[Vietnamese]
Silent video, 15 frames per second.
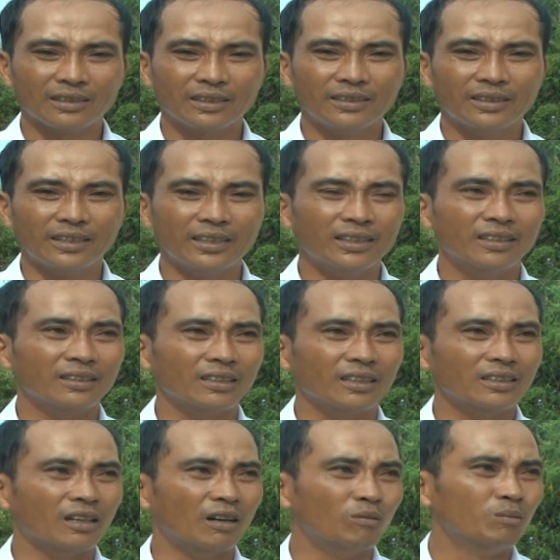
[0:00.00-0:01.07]
tuyên truyền
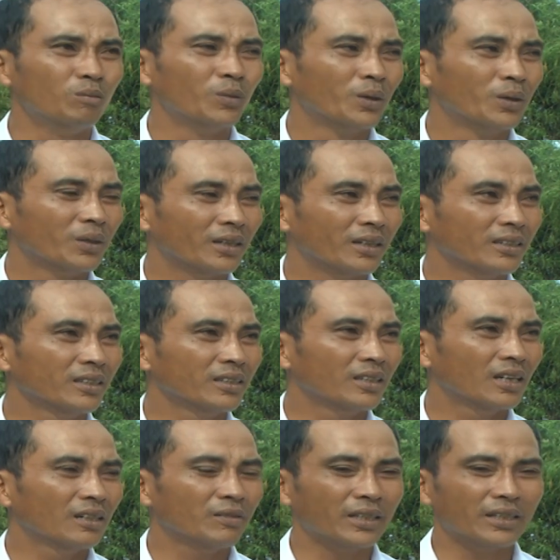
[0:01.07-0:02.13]
vận động nhân
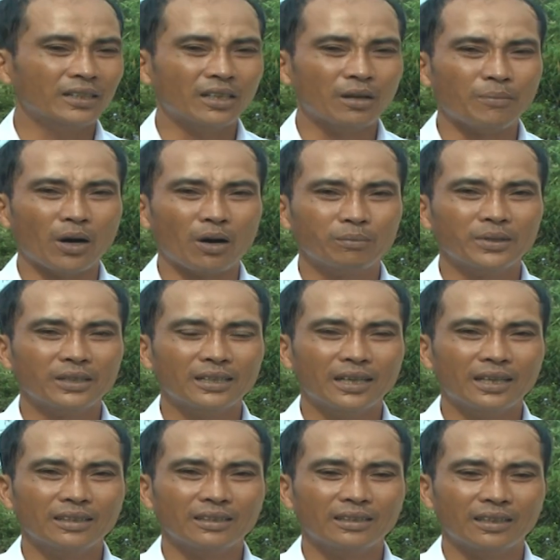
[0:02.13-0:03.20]
dân về tập hợp nhân
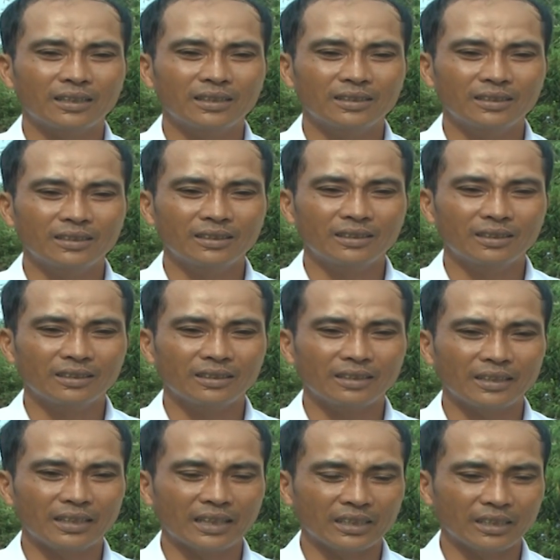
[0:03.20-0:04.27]
dân để đến
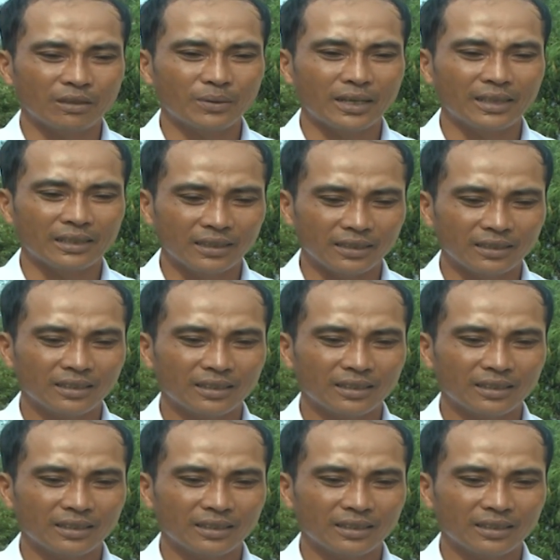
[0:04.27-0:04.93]
cái nhà văn hóa này